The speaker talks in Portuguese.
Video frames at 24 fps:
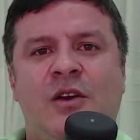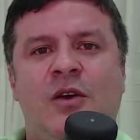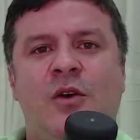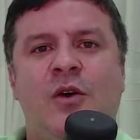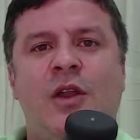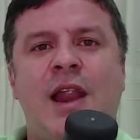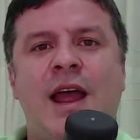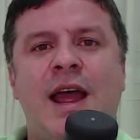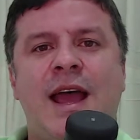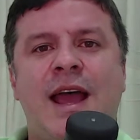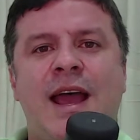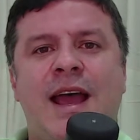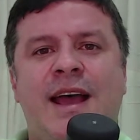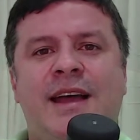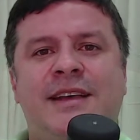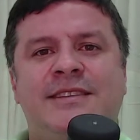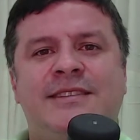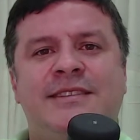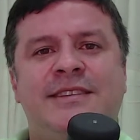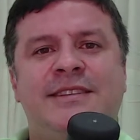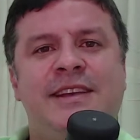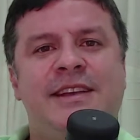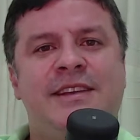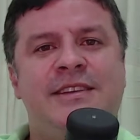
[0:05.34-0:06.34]
Olá,
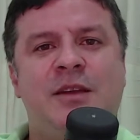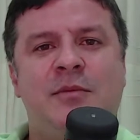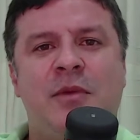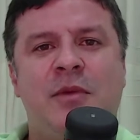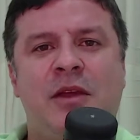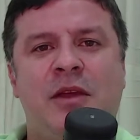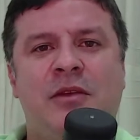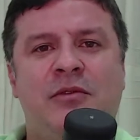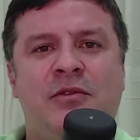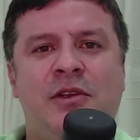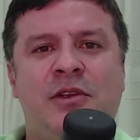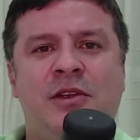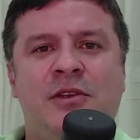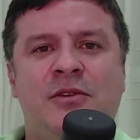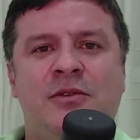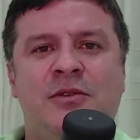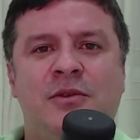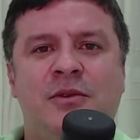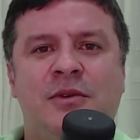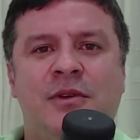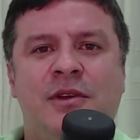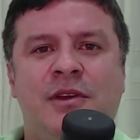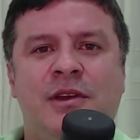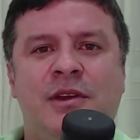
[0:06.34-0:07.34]
seja
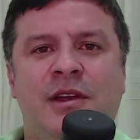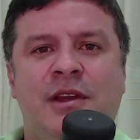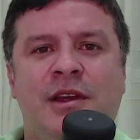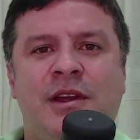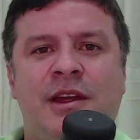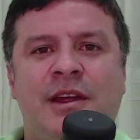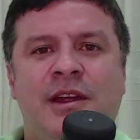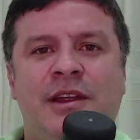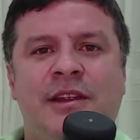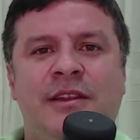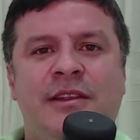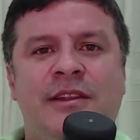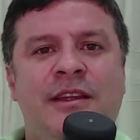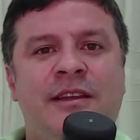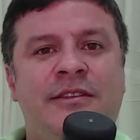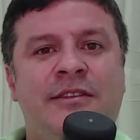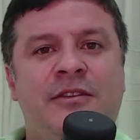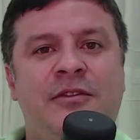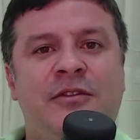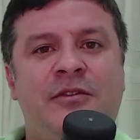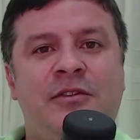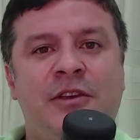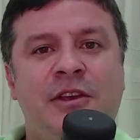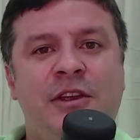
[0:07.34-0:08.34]
bem-vindo.
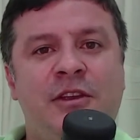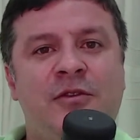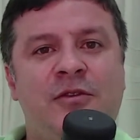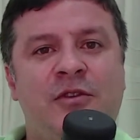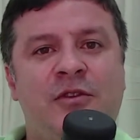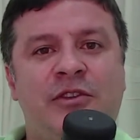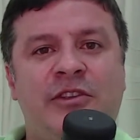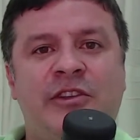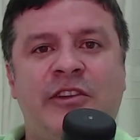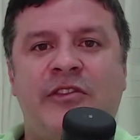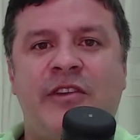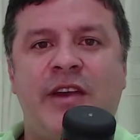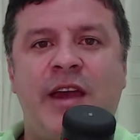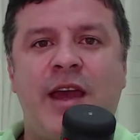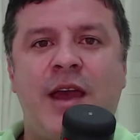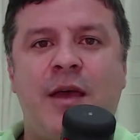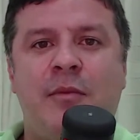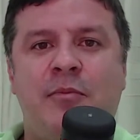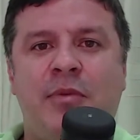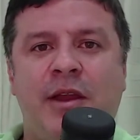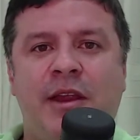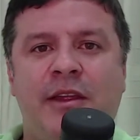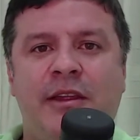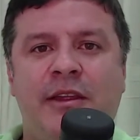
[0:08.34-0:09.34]
Nesse vídeo você vai
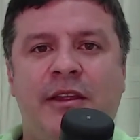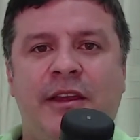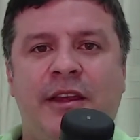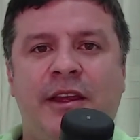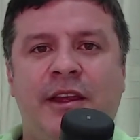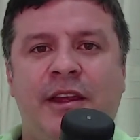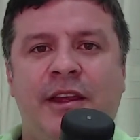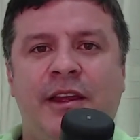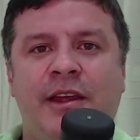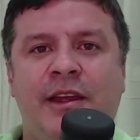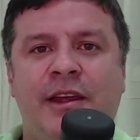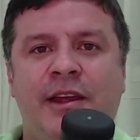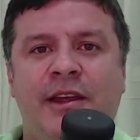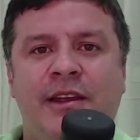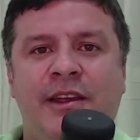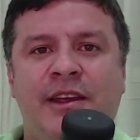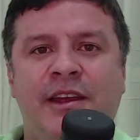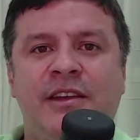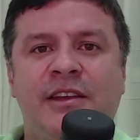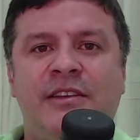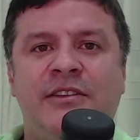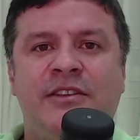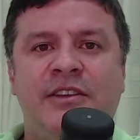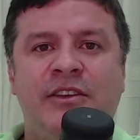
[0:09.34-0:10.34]
aprender que
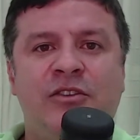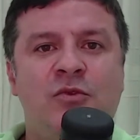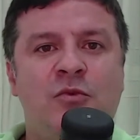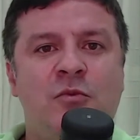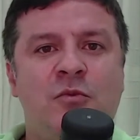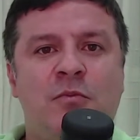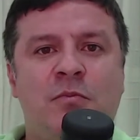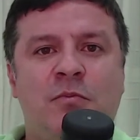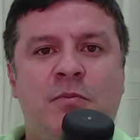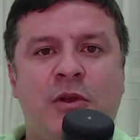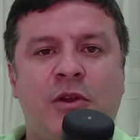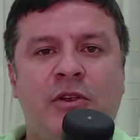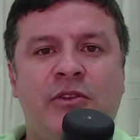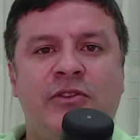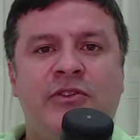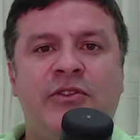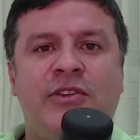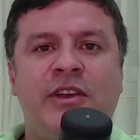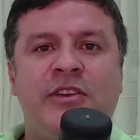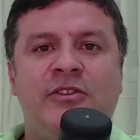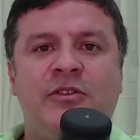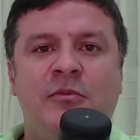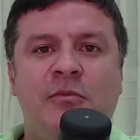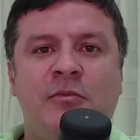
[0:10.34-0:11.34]
existe um
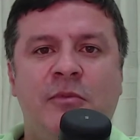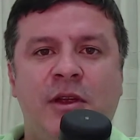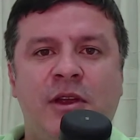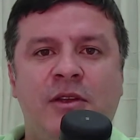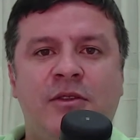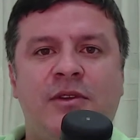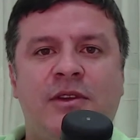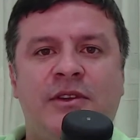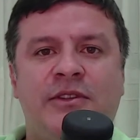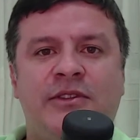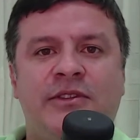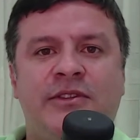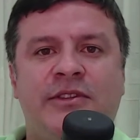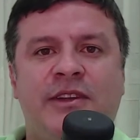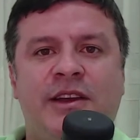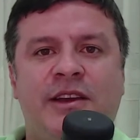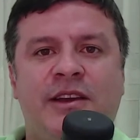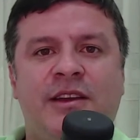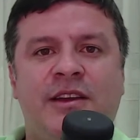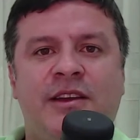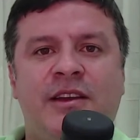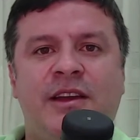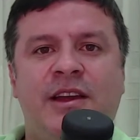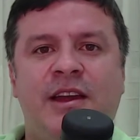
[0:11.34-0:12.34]
procedimento a
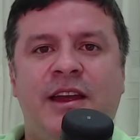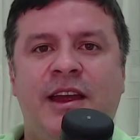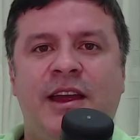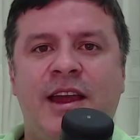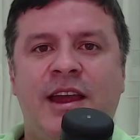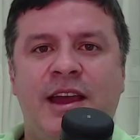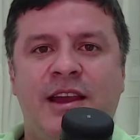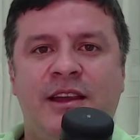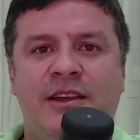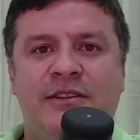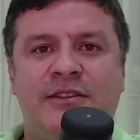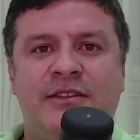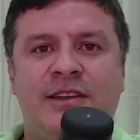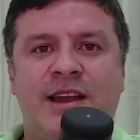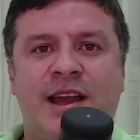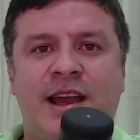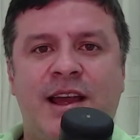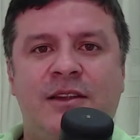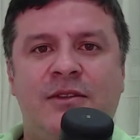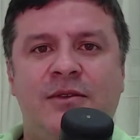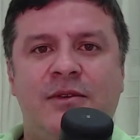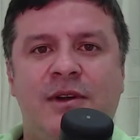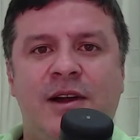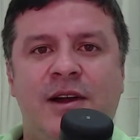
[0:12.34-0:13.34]
ser
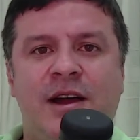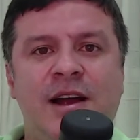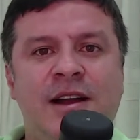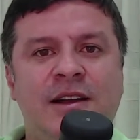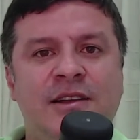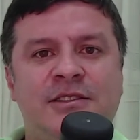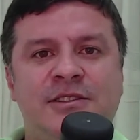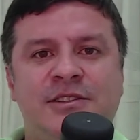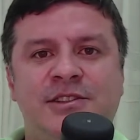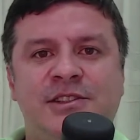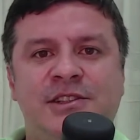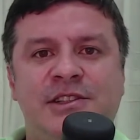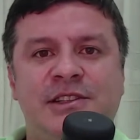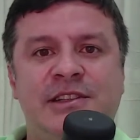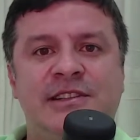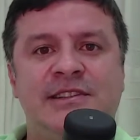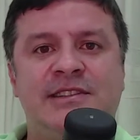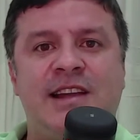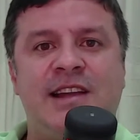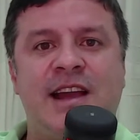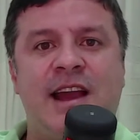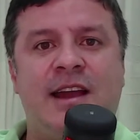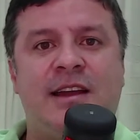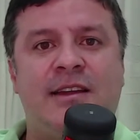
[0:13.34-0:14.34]
realizado antes de
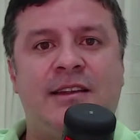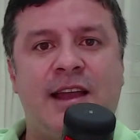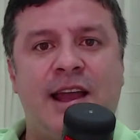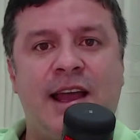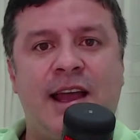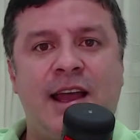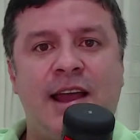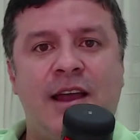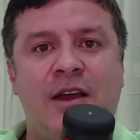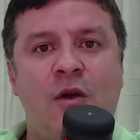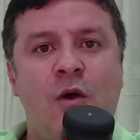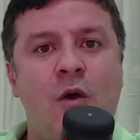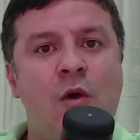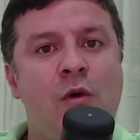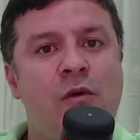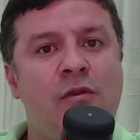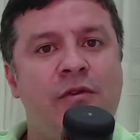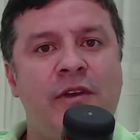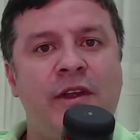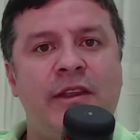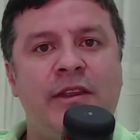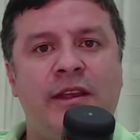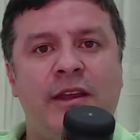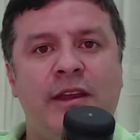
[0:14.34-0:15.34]
descartar ou
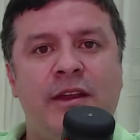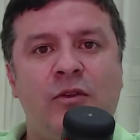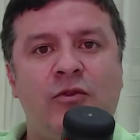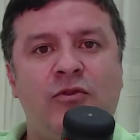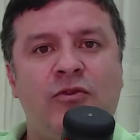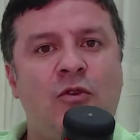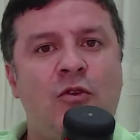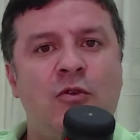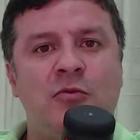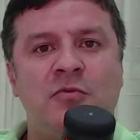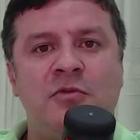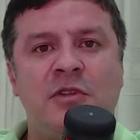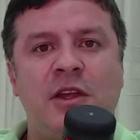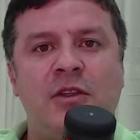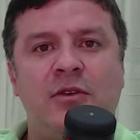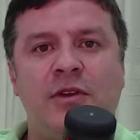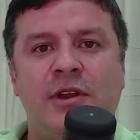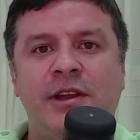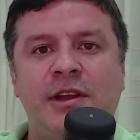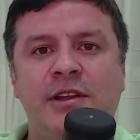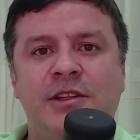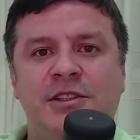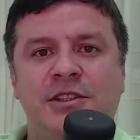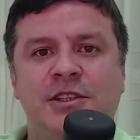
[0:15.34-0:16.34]
vender o seu computador
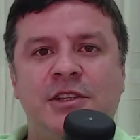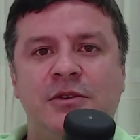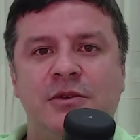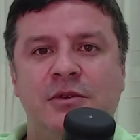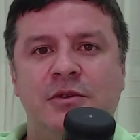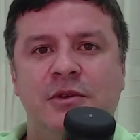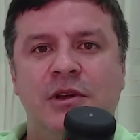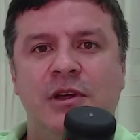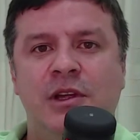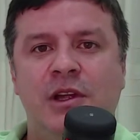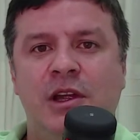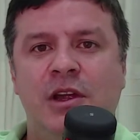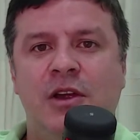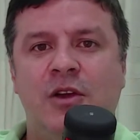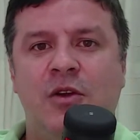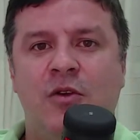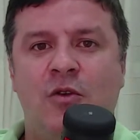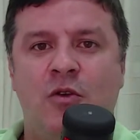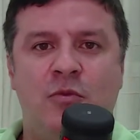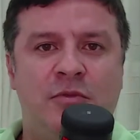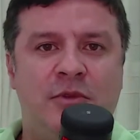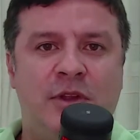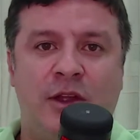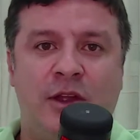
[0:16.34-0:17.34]
antigo,
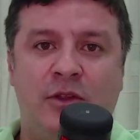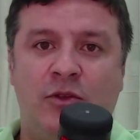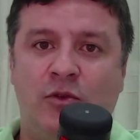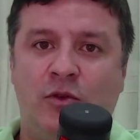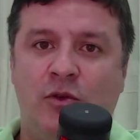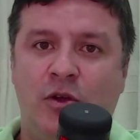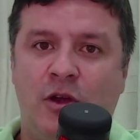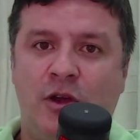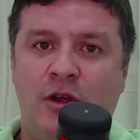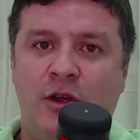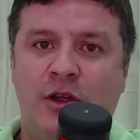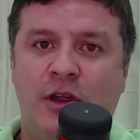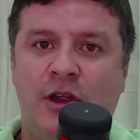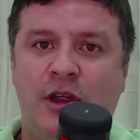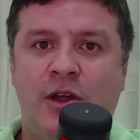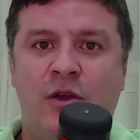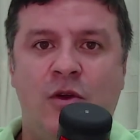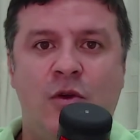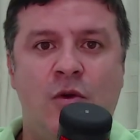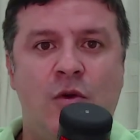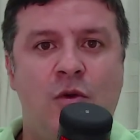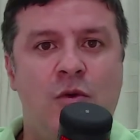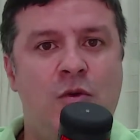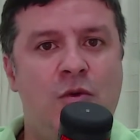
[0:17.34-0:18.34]
computador
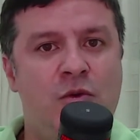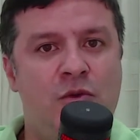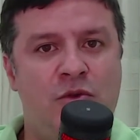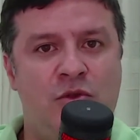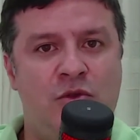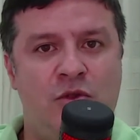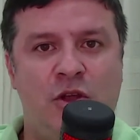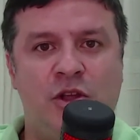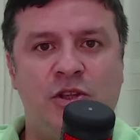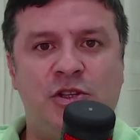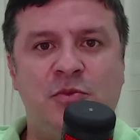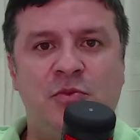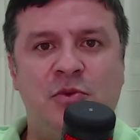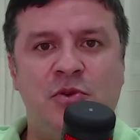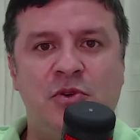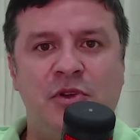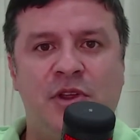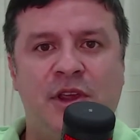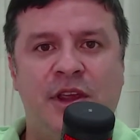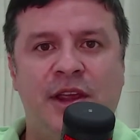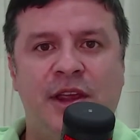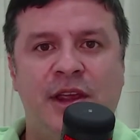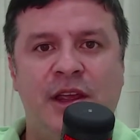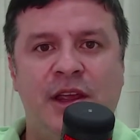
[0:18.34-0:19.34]
ou notebook.